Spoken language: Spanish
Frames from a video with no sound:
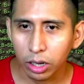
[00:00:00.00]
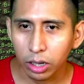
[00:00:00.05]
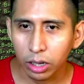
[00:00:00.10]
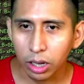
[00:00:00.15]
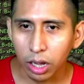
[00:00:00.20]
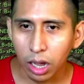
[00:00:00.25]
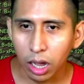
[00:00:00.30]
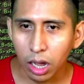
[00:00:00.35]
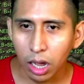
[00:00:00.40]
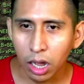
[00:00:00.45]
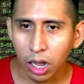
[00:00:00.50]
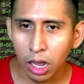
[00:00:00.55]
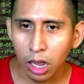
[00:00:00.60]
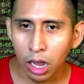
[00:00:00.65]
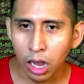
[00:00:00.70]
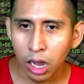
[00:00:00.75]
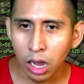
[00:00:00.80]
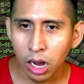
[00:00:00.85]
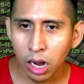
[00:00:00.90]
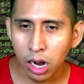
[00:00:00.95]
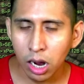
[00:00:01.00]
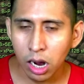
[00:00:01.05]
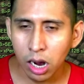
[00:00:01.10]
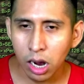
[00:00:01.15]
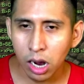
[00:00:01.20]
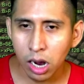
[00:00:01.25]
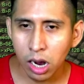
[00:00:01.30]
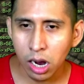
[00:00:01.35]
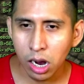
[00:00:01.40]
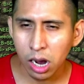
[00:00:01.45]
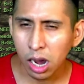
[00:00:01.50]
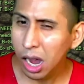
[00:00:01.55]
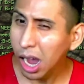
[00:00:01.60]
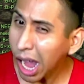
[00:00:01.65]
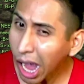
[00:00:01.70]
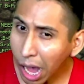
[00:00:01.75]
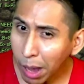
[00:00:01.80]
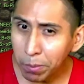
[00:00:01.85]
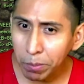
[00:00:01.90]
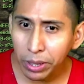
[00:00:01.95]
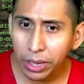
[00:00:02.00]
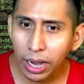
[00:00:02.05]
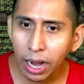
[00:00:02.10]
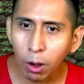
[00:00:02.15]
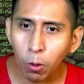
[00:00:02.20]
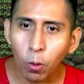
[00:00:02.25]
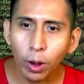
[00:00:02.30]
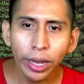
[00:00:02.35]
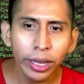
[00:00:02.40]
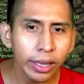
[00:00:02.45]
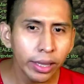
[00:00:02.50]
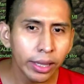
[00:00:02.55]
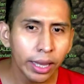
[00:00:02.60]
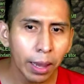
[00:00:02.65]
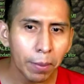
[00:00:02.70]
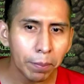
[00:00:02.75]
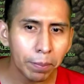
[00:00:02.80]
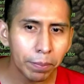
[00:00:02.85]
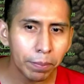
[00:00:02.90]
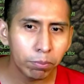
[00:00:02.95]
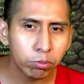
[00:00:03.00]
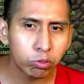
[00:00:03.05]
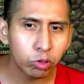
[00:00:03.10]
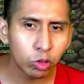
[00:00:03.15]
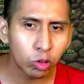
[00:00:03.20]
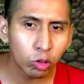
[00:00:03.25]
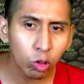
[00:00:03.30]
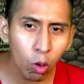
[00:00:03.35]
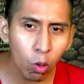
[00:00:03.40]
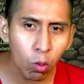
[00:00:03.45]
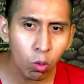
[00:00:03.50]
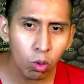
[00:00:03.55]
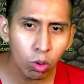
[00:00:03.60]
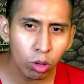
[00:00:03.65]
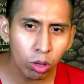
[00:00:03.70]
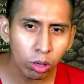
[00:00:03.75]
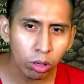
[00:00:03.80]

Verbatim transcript: Ah, ah, mira, 40 Soul.